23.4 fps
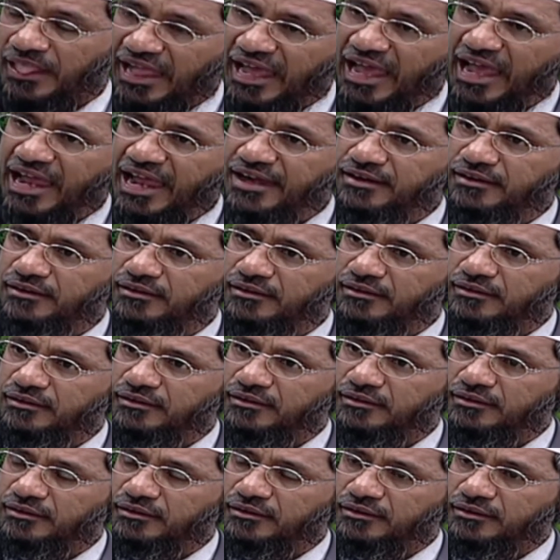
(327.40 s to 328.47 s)
আর
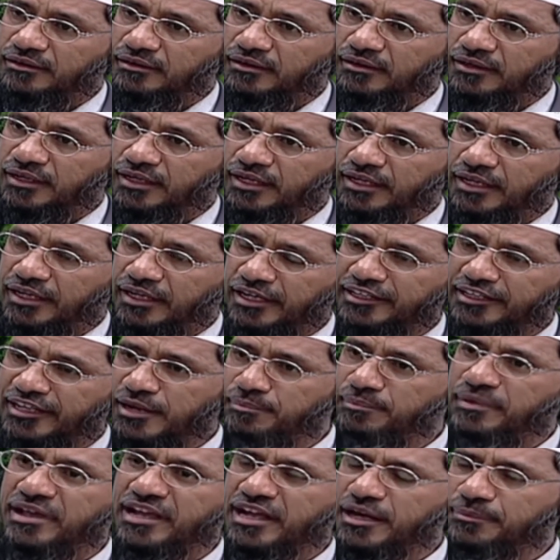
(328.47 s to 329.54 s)
সাধারণত
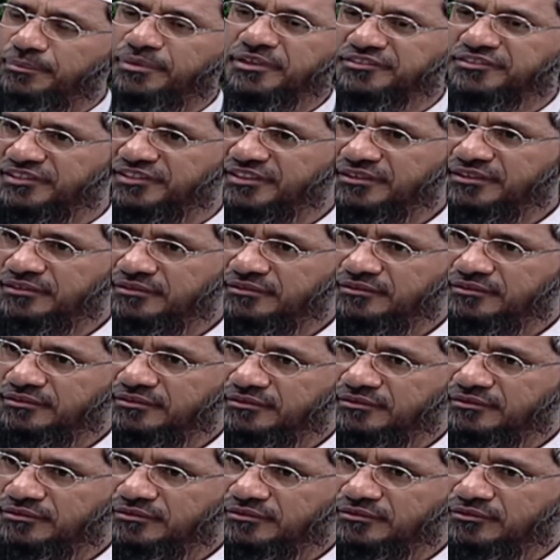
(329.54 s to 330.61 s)
যে কথা বলে
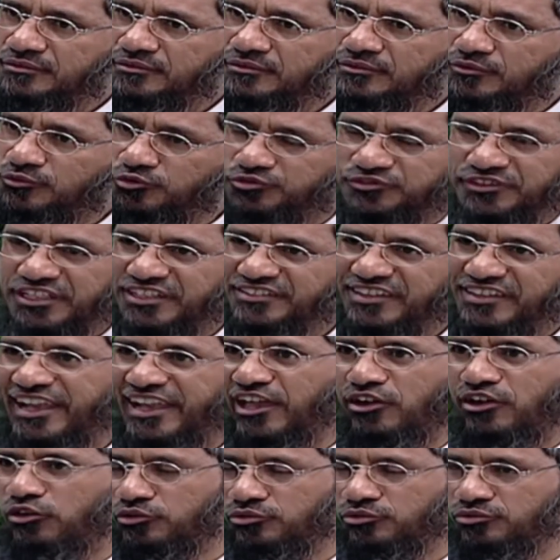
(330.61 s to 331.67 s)
যে আমি এটা
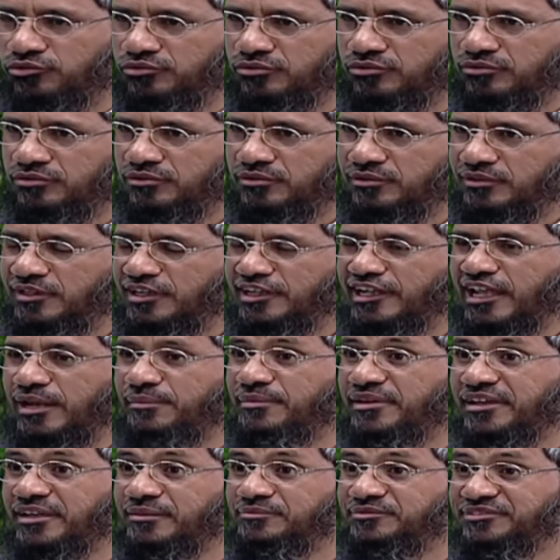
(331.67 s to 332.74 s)
পারবো না রোজা
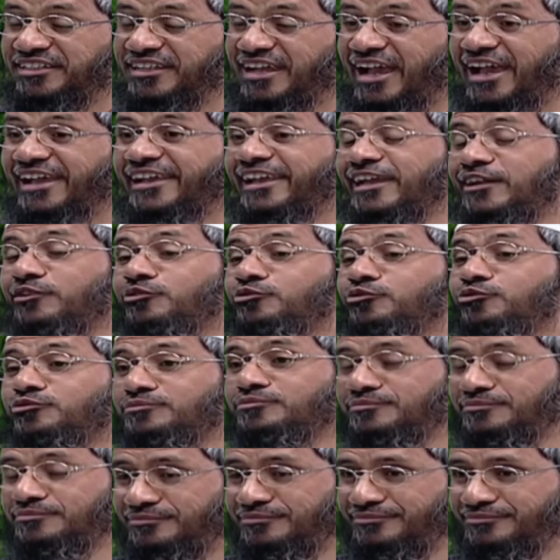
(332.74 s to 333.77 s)
রাখলে সে বলবে আমি পারবো